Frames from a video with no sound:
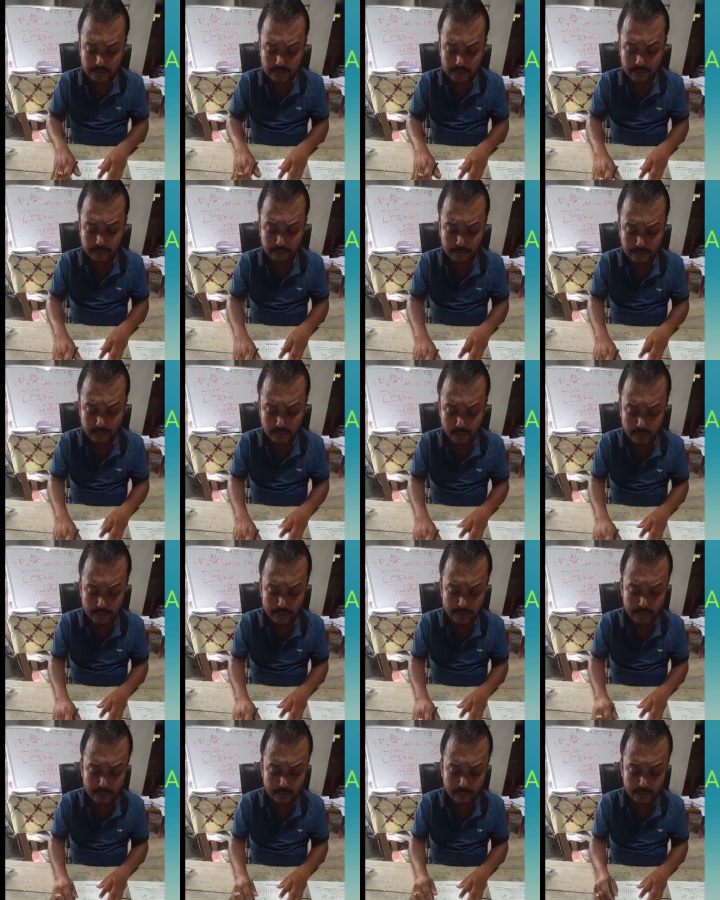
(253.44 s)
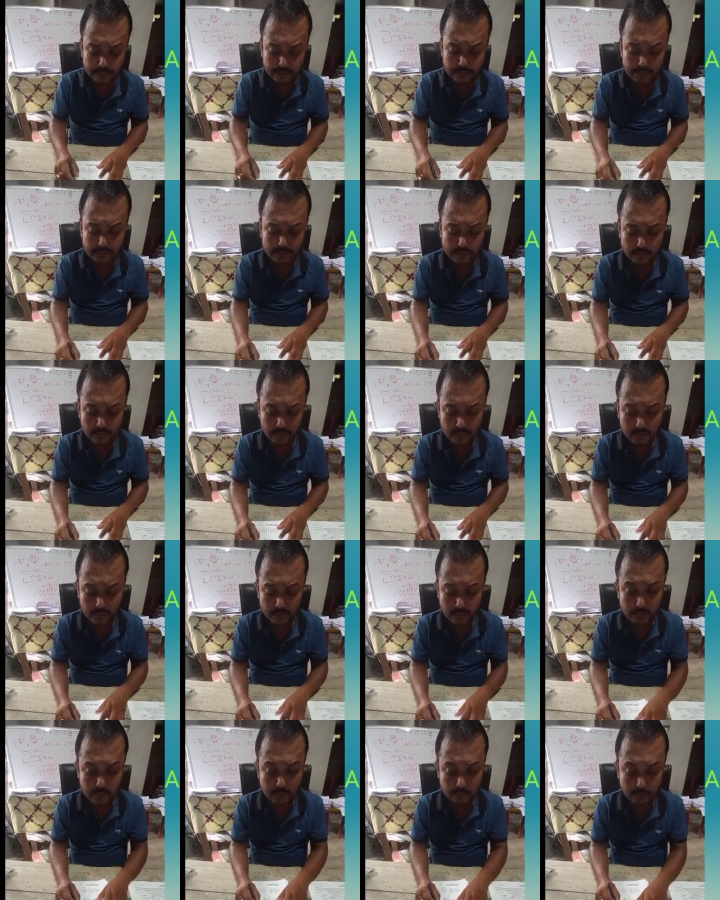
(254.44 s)
সে মিররের আমার কী ছিল
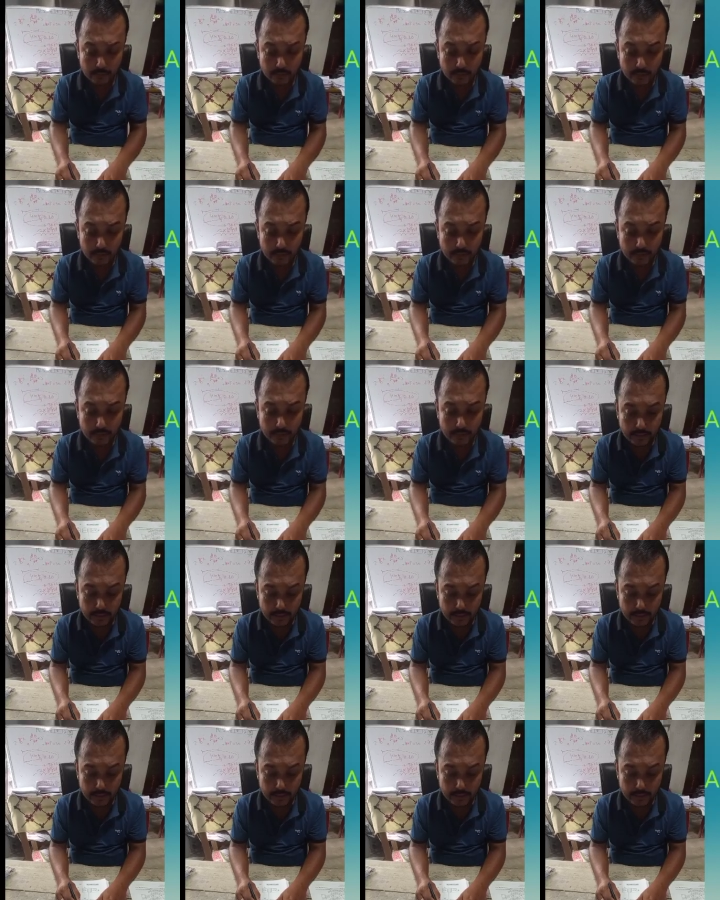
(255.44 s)
মিররের